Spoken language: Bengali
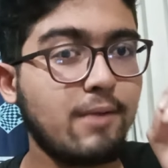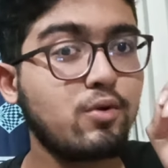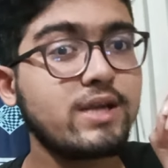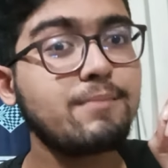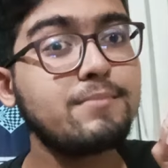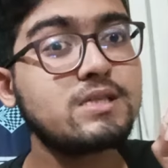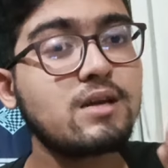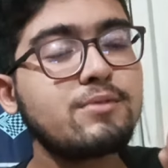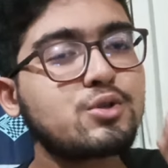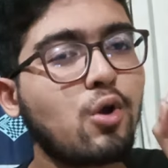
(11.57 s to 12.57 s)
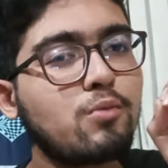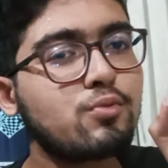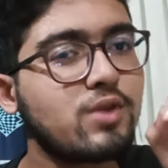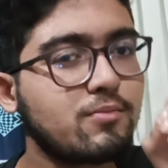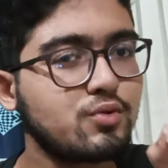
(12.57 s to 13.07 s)
এবং এটা পিছাবে স্বয়ং
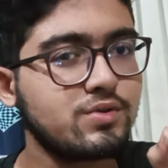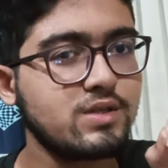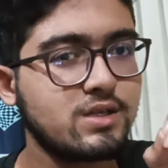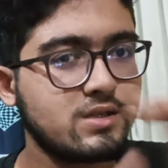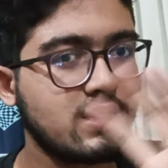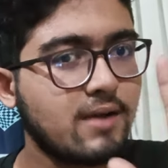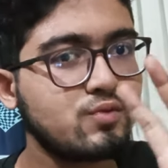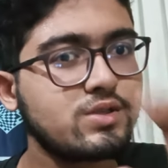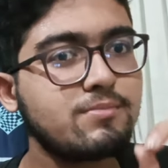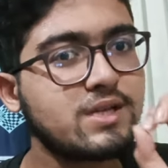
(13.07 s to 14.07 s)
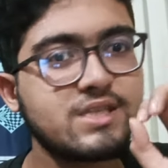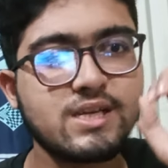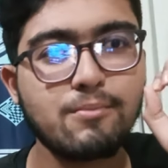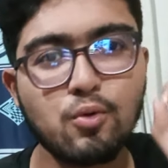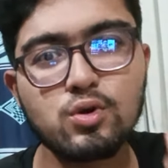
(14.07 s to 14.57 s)
প্রধানমন্ত্রী শিক্ষামন্ত্রী বা
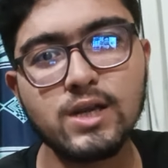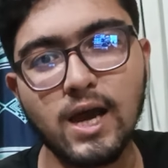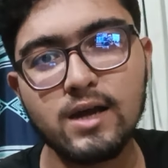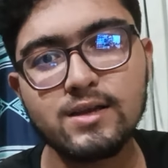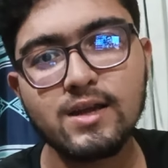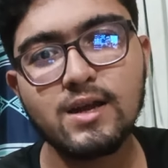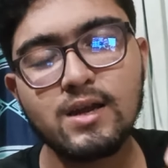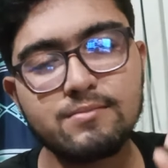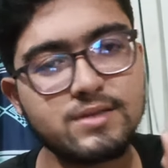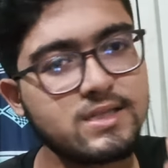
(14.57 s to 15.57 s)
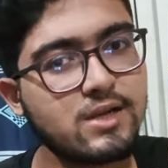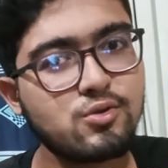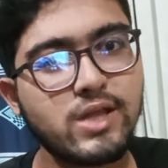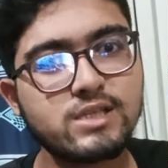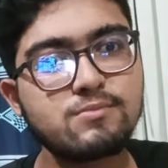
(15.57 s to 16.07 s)
শিক্ষা বোর্ড না
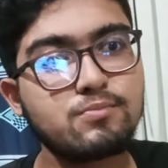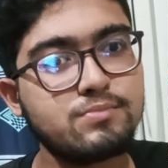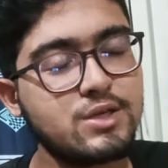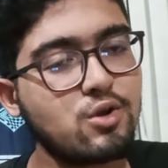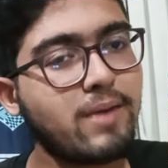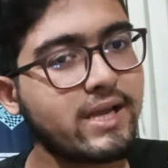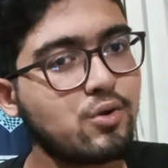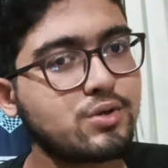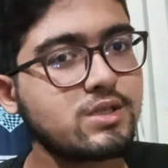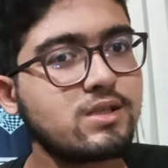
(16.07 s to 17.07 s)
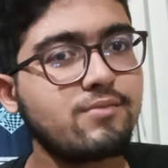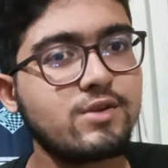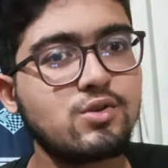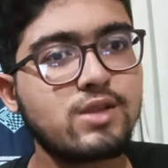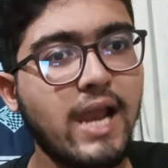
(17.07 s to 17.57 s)
বিস্তারিত থাকছে ভিডিওর বাকি অংশে তাই
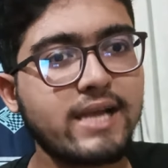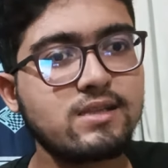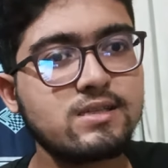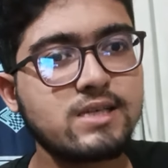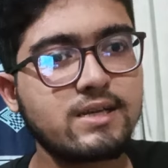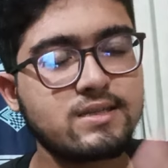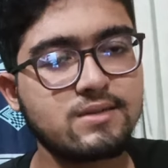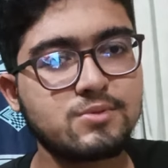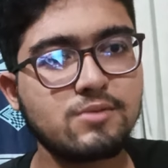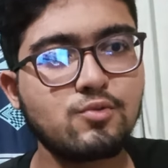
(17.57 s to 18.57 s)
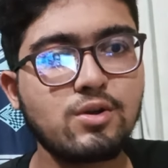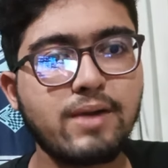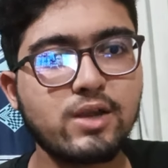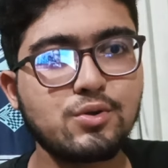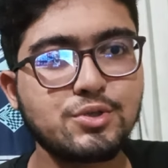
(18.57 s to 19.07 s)
ভিডিওতে লাইক দিয়ে চ্যানেলটি সাবস্ক্রাইব করে
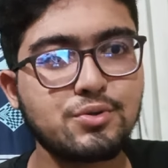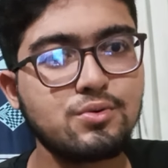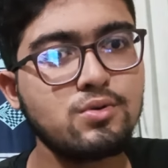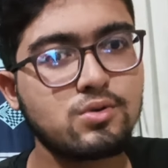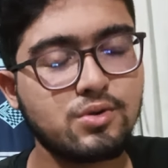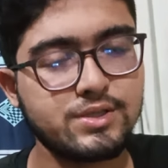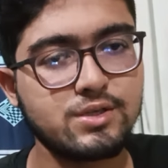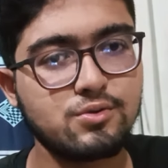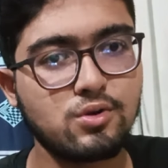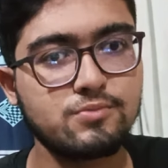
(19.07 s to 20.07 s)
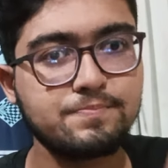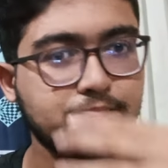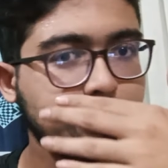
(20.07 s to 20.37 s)
বাকি অংশটুকু কন্টিনিউ করো